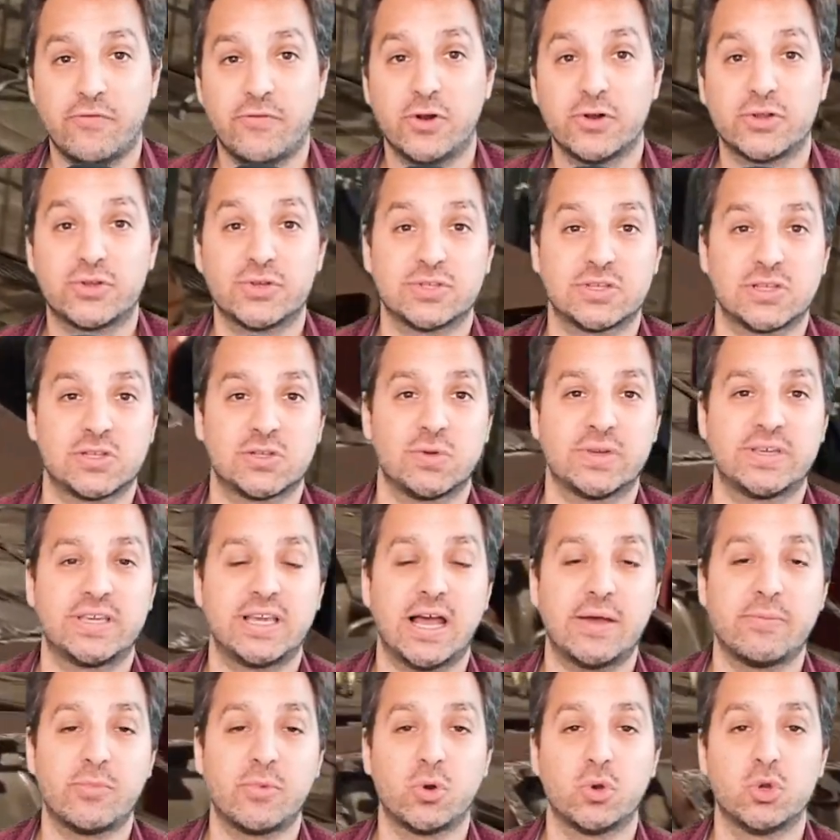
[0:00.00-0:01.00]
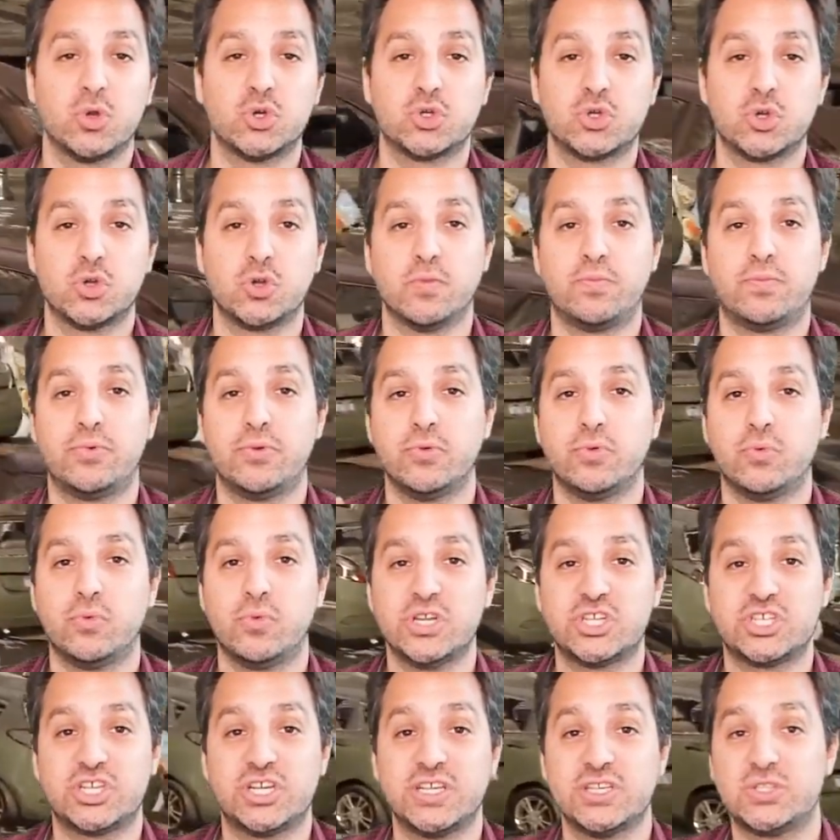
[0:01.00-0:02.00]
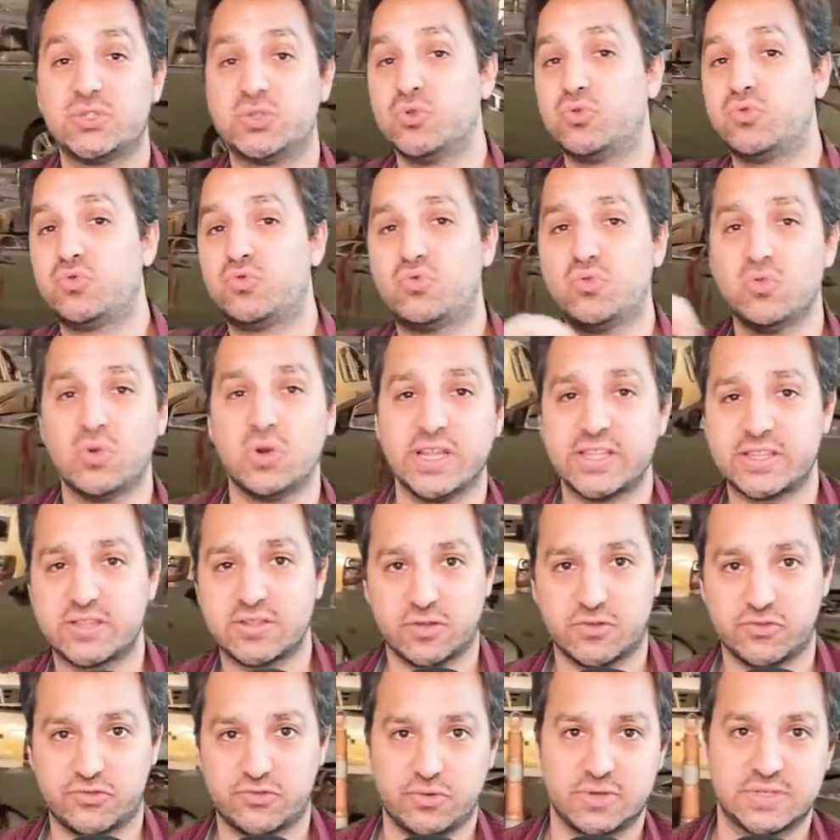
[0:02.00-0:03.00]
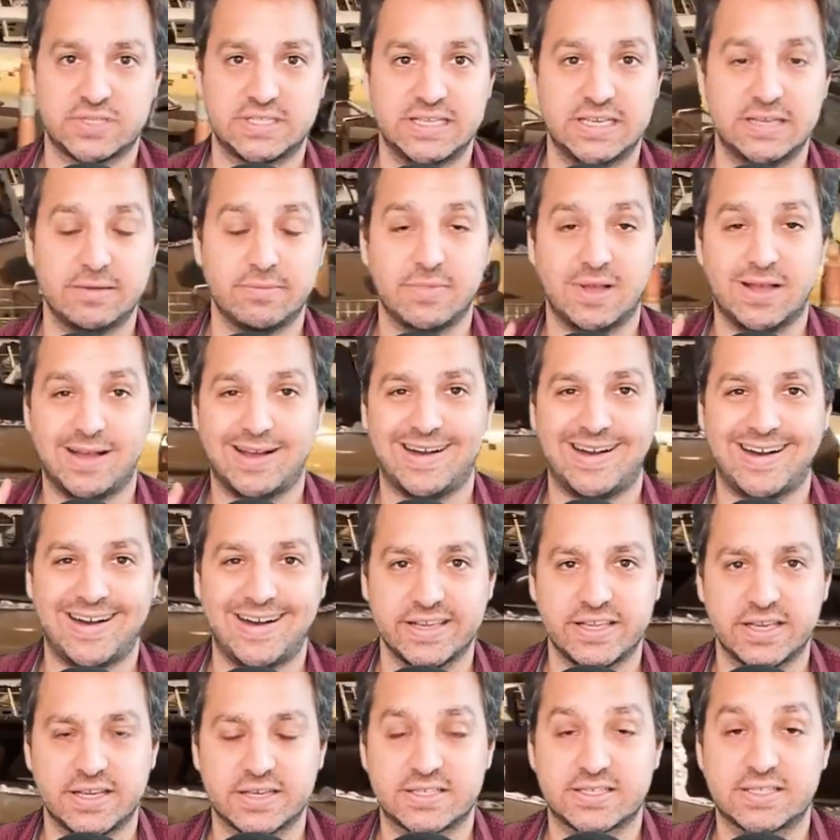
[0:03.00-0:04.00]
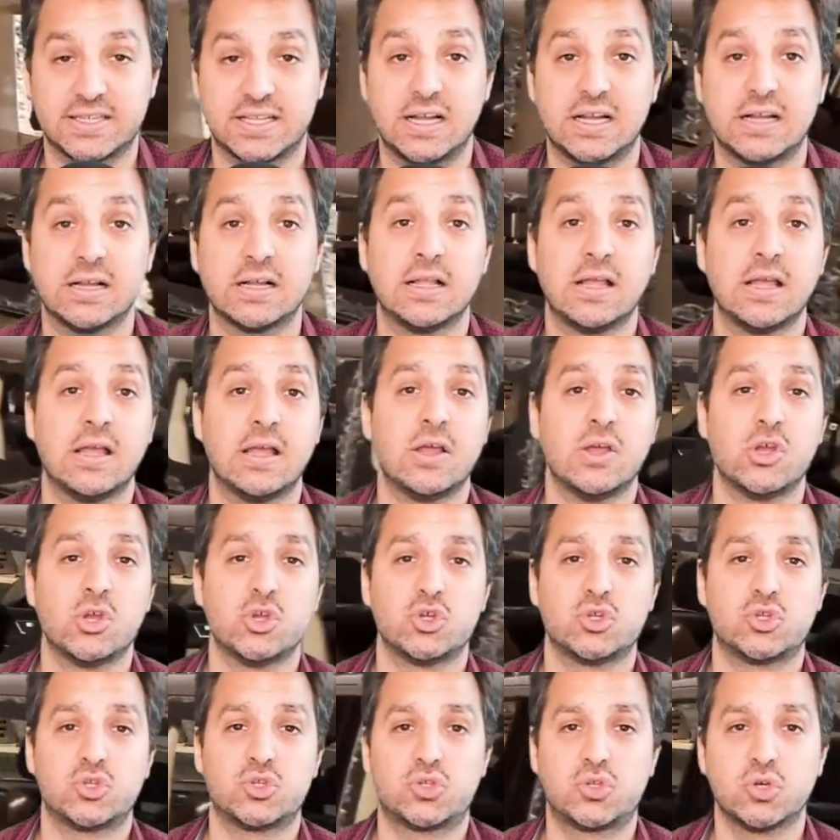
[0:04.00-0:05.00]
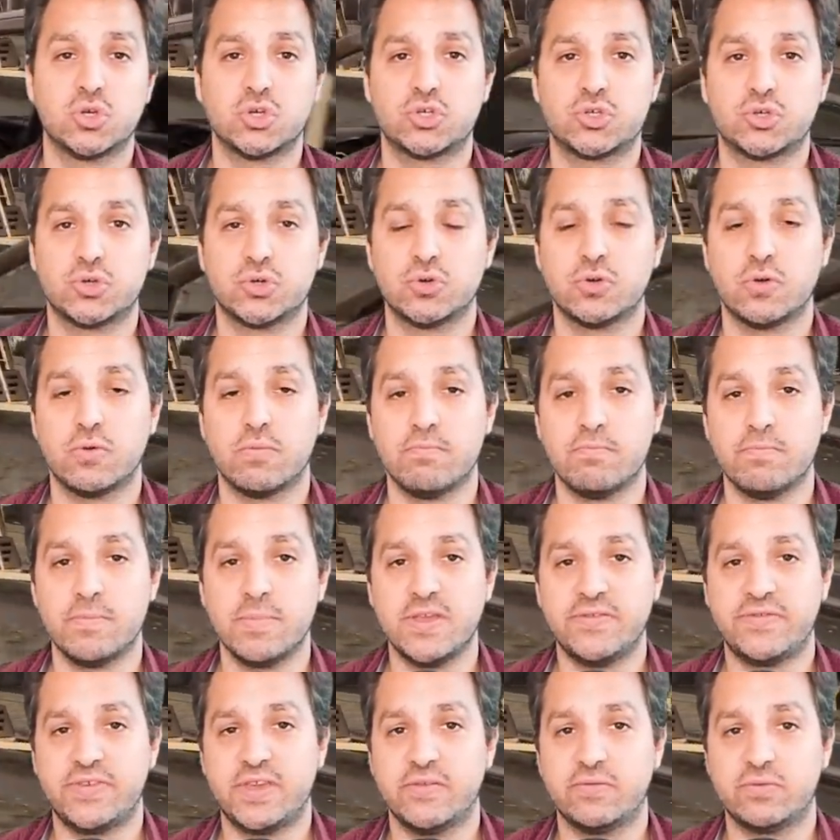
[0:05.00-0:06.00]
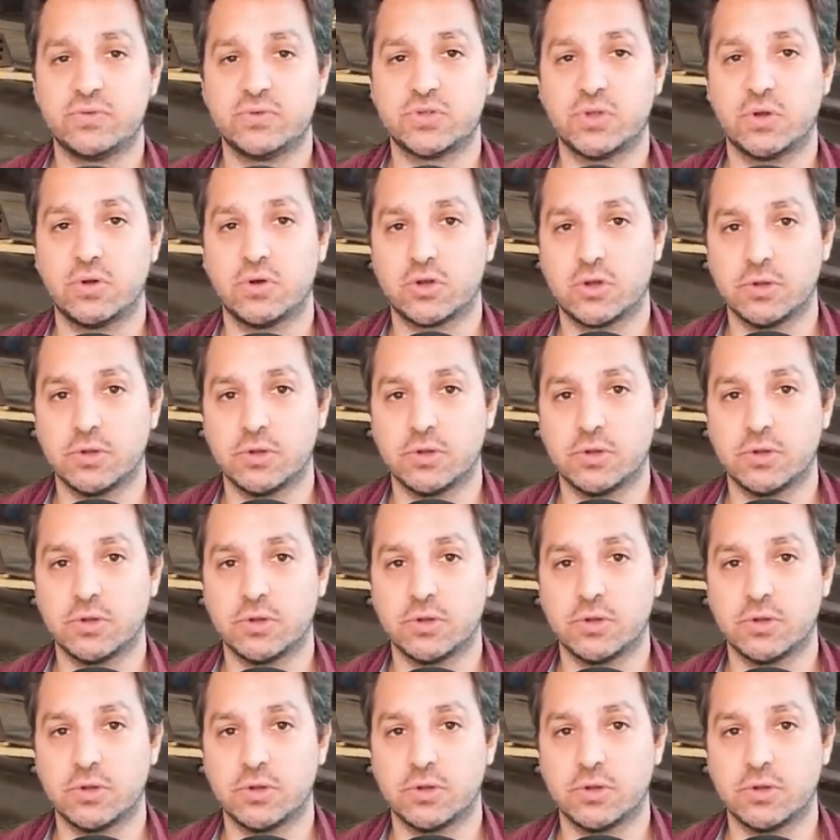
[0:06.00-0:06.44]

veulent que ça soit carrément le jeu le plus wishlist de tous les temps sur Steam. Rien que ça, ce jeu, méfiez-vous-en